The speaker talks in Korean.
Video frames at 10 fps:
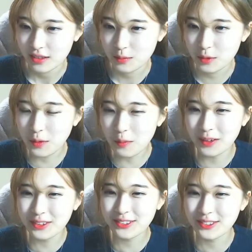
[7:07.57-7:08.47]
비번
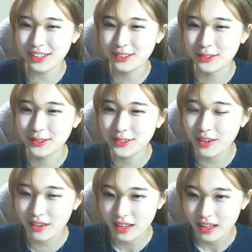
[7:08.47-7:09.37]
맞추고 다
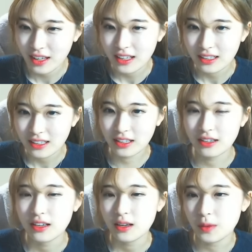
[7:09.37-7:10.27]
들어오네 근데
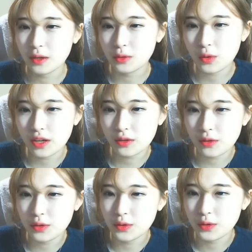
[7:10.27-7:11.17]

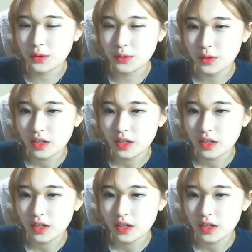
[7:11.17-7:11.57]
방송에서